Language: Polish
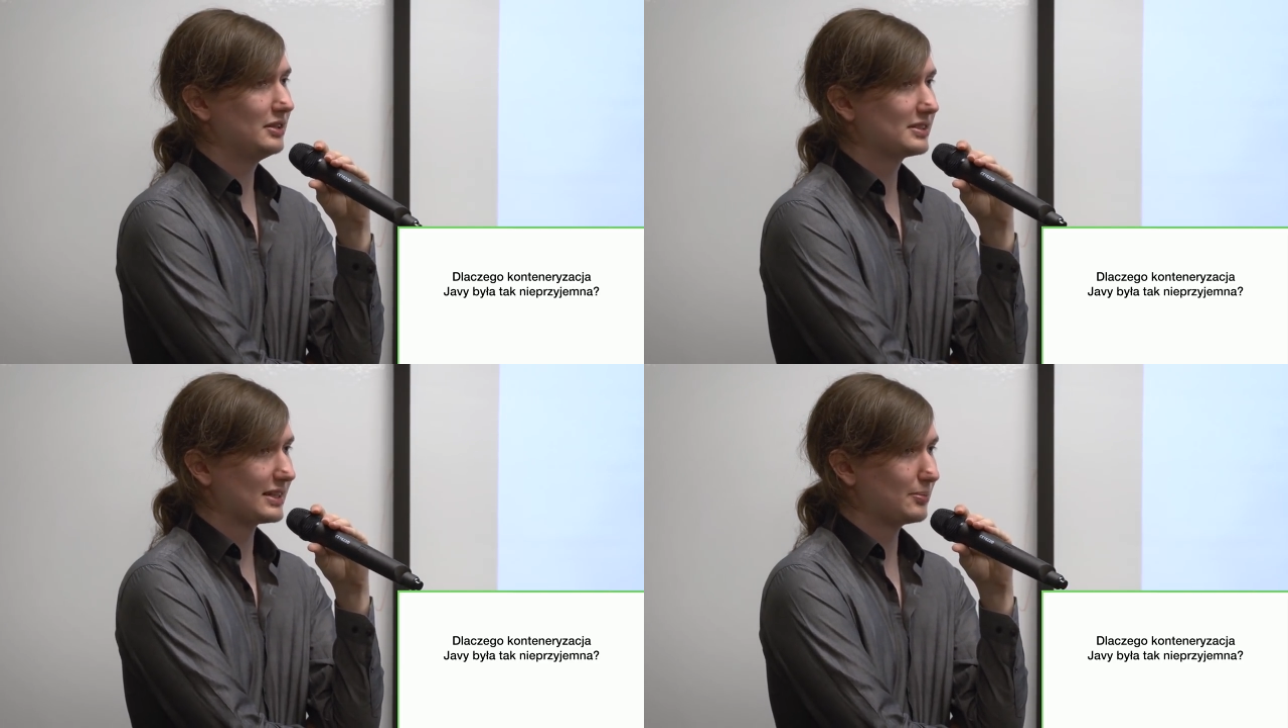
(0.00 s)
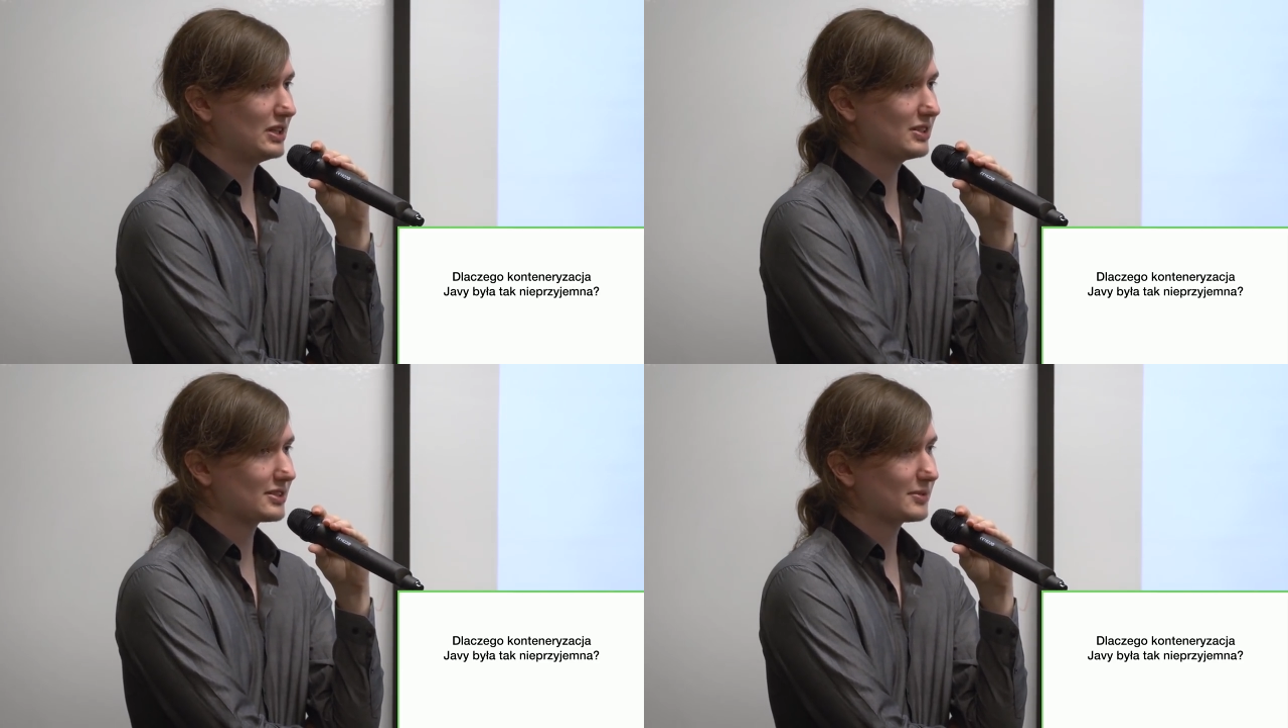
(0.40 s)

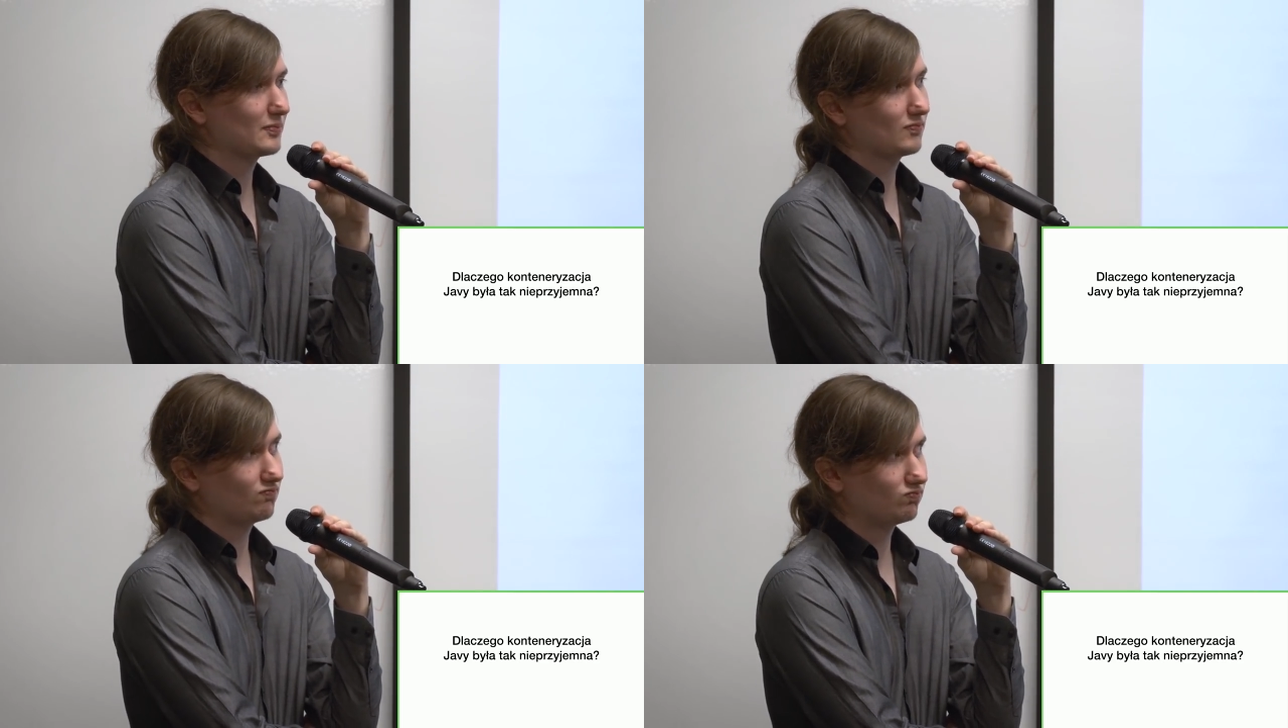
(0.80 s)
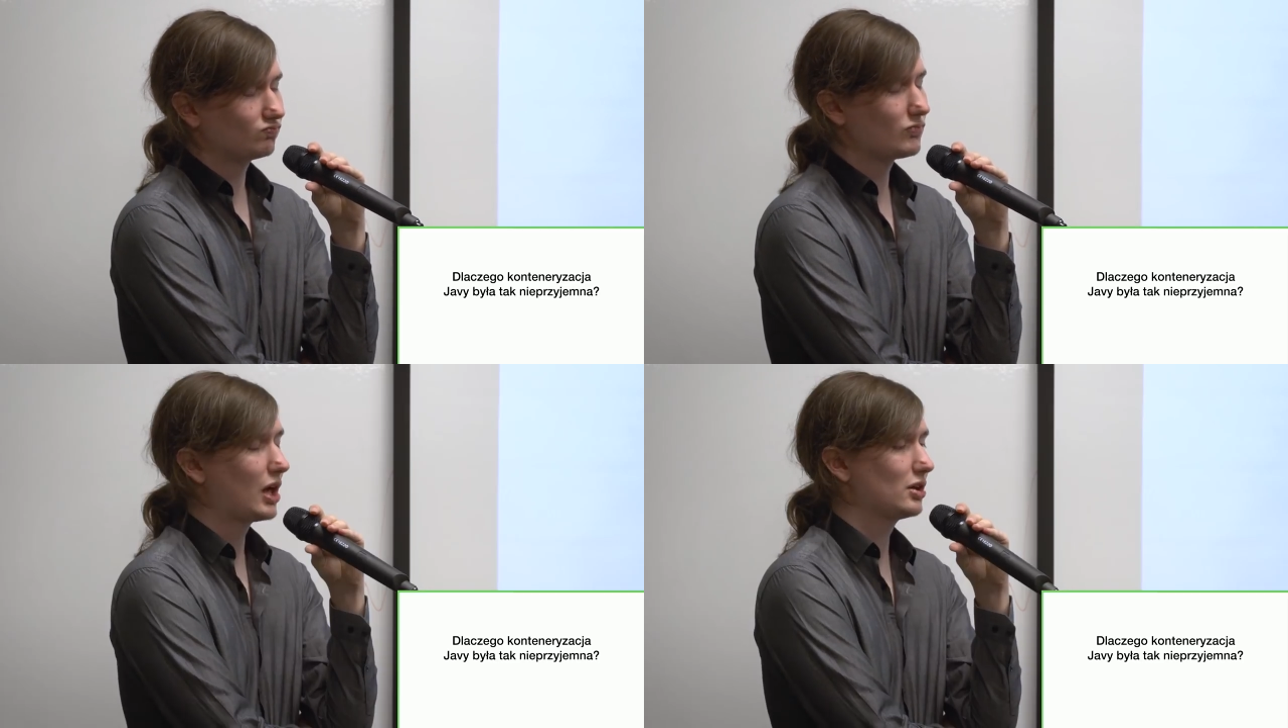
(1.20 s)
XMX,
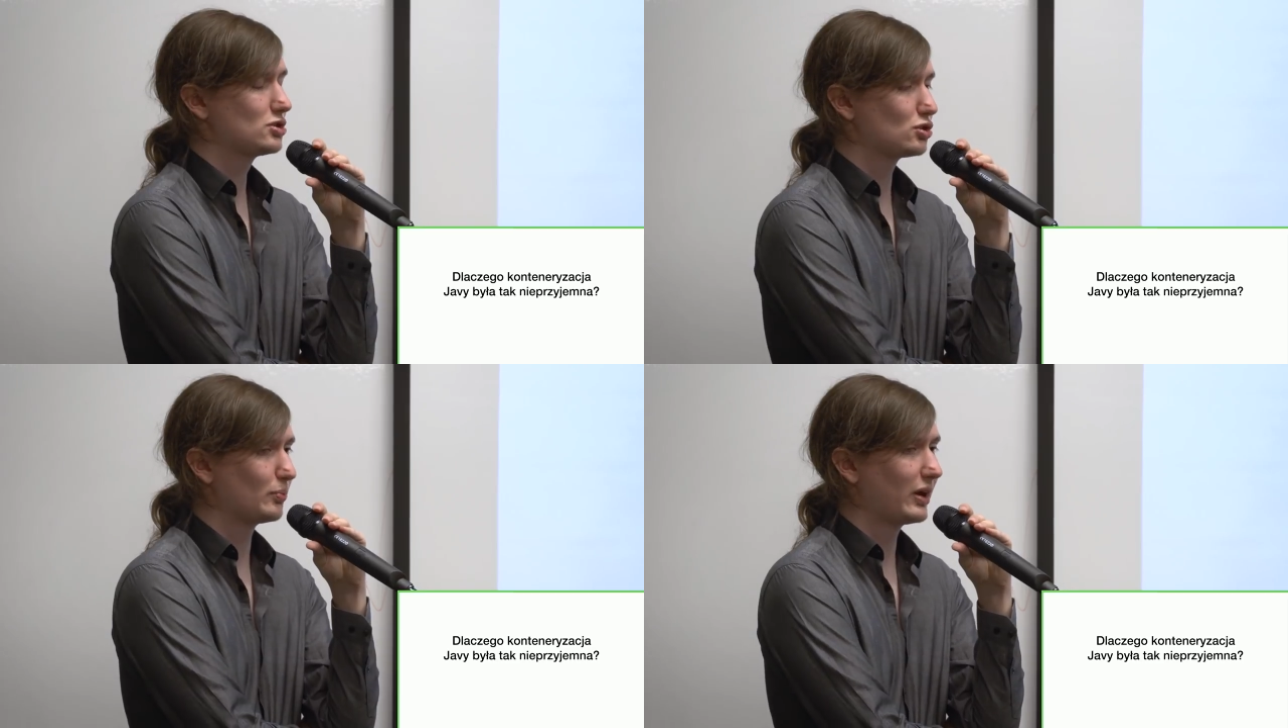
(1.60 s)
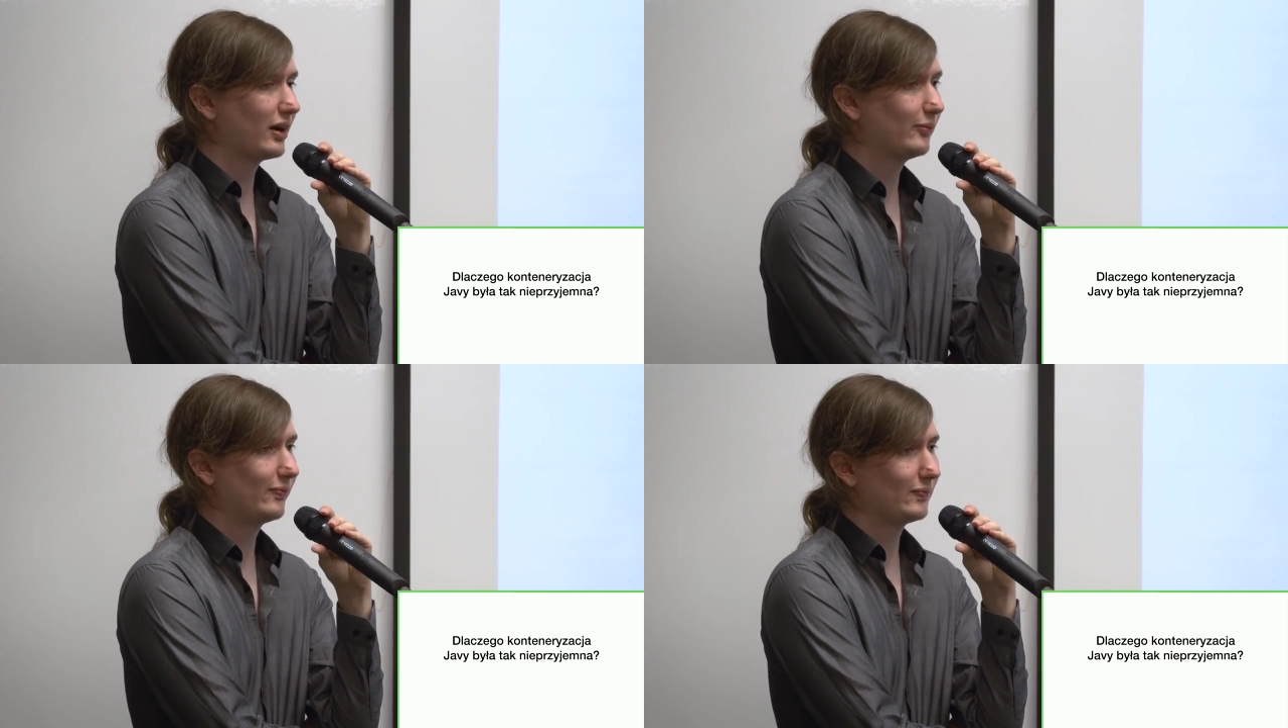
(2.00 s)

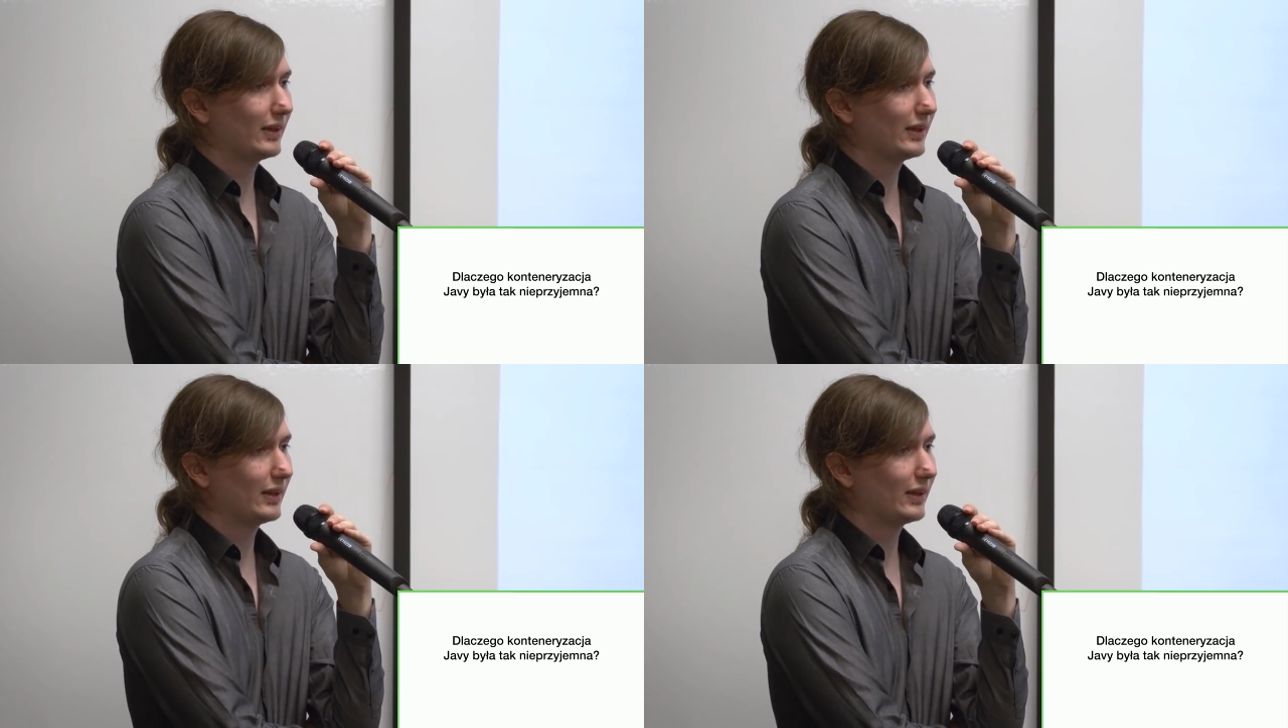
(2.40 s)
super.